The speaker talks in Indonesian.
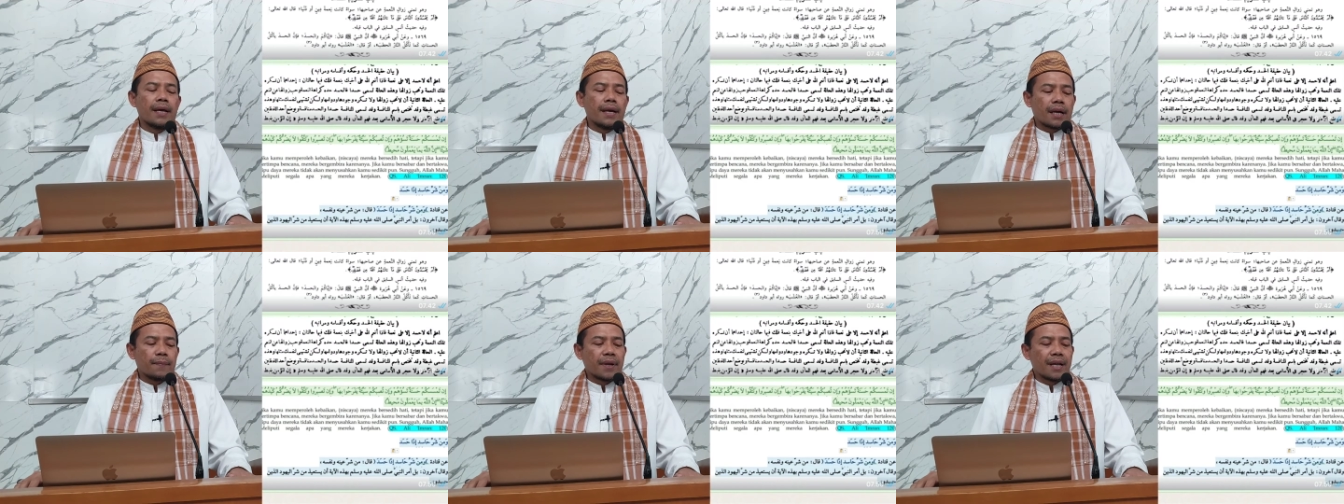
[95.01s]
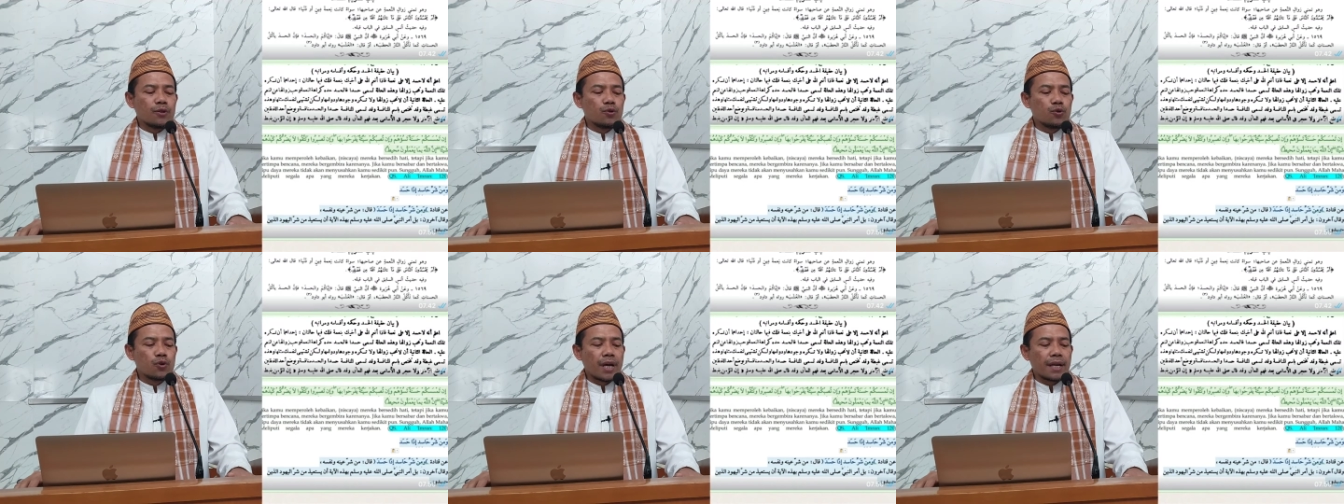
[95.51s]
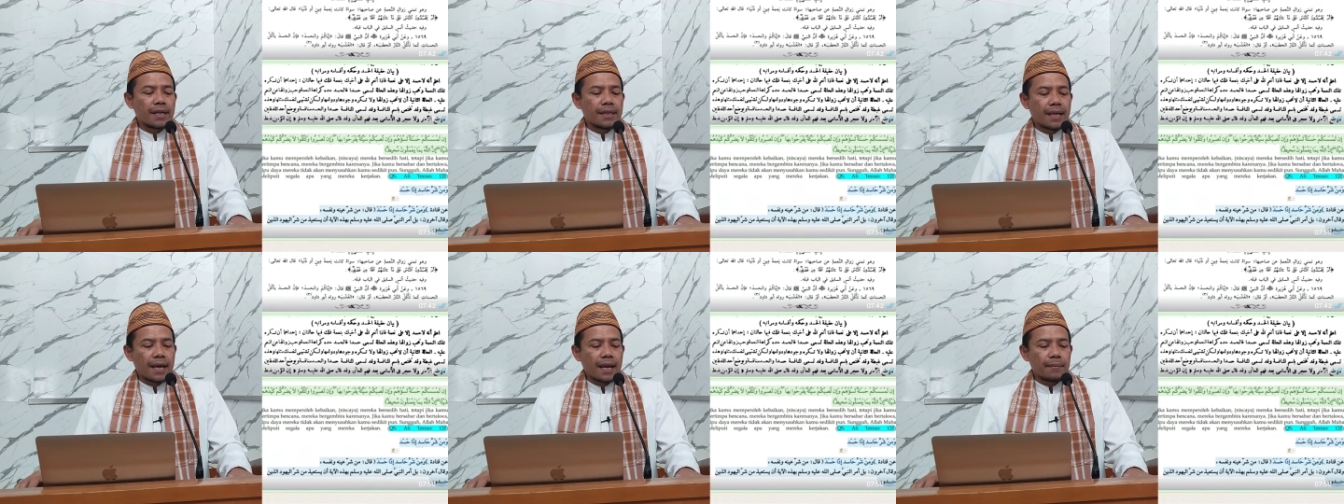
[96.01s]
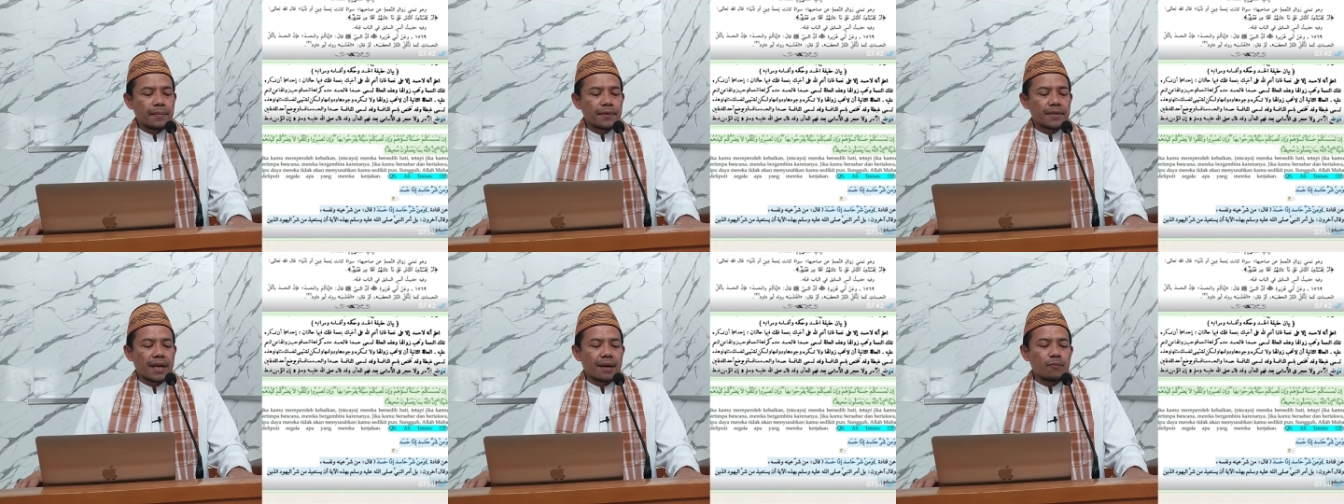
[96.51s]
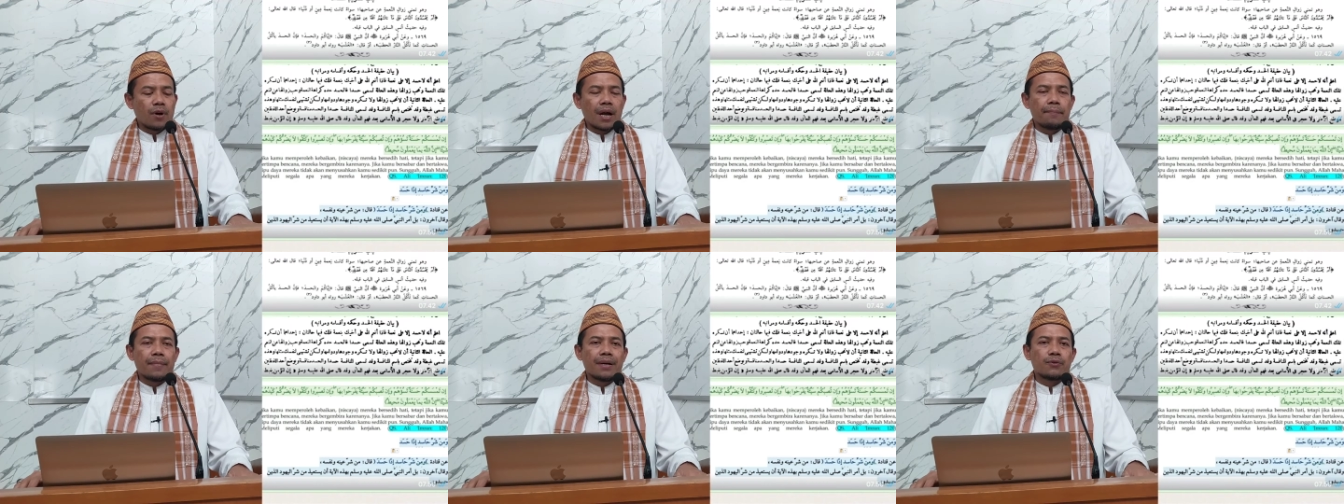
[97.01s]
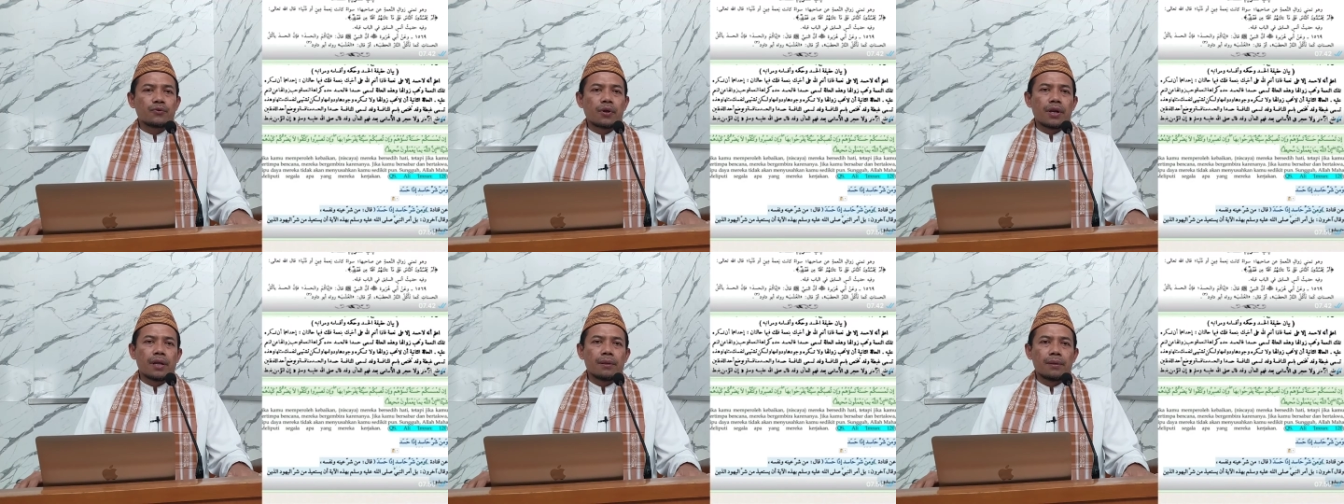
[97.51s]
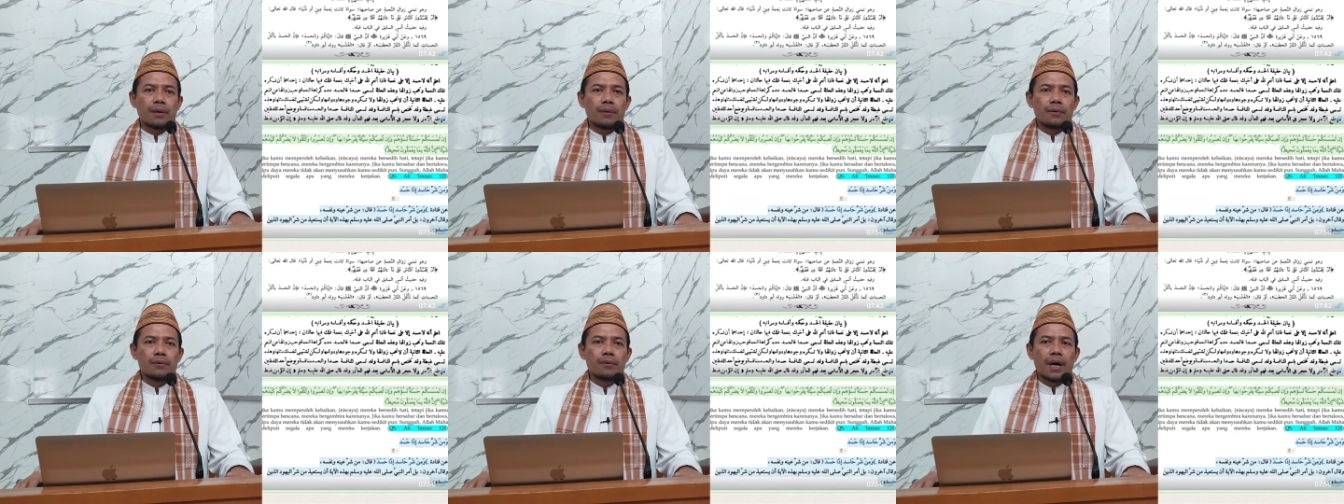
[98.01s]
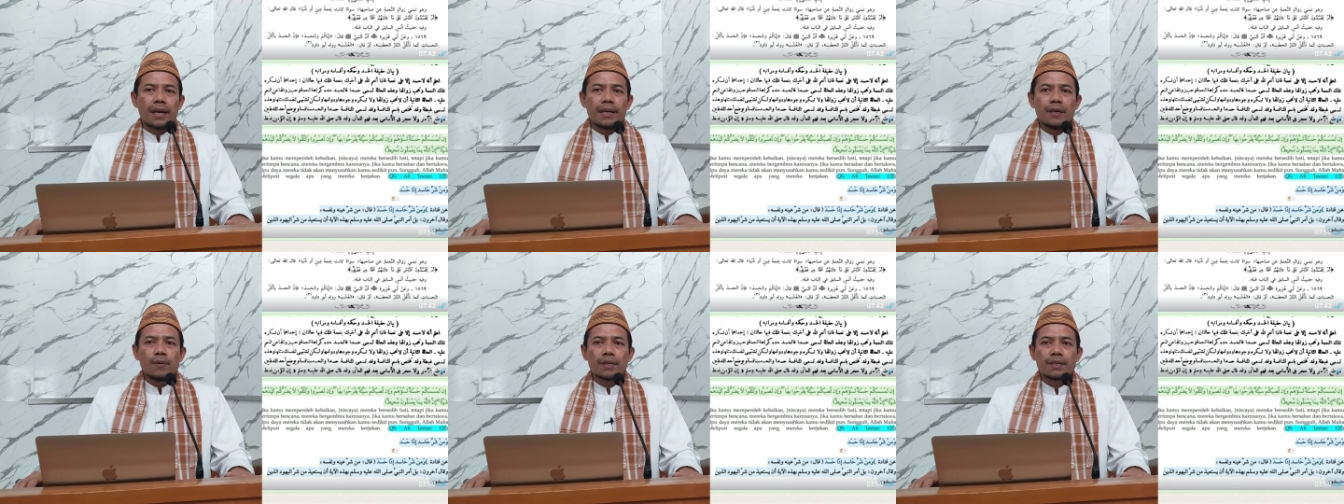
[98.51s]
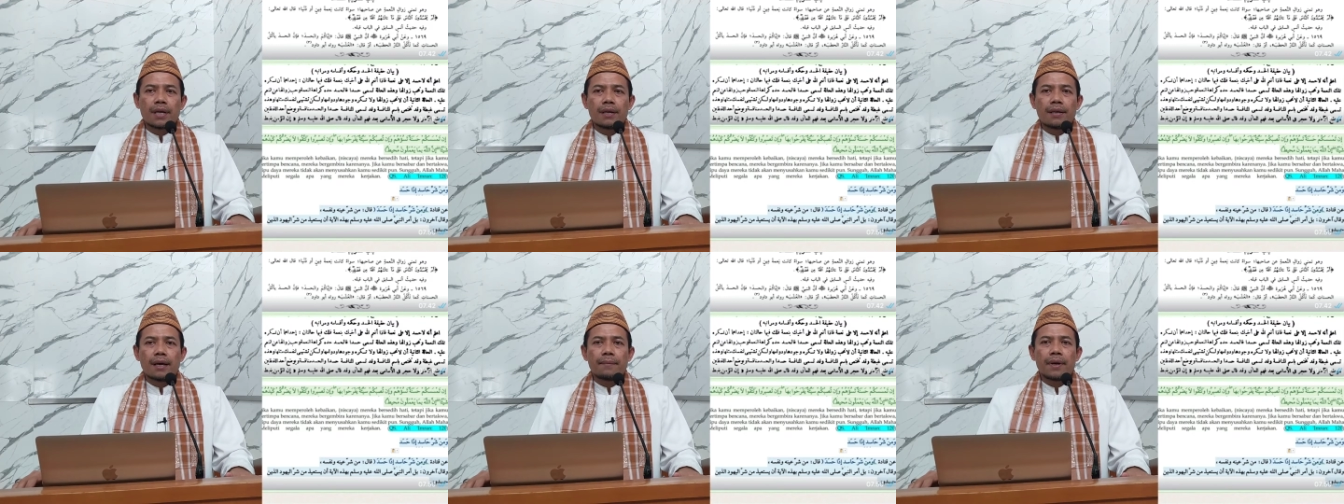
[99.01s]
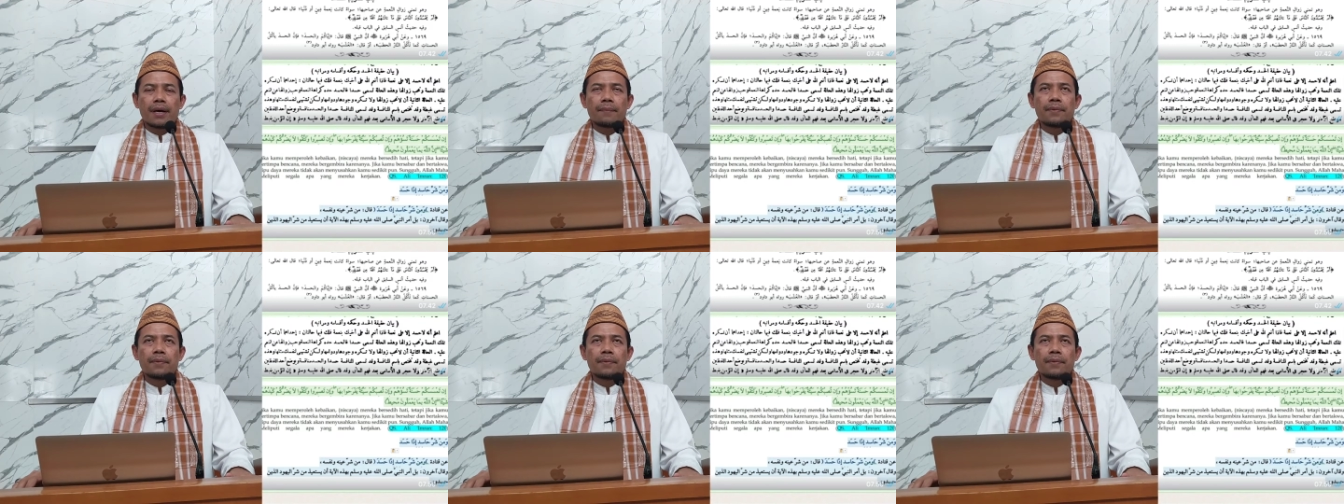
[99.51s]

kepada junjungan kita Nabi besar Muhammad sallallahu alaihi wasallam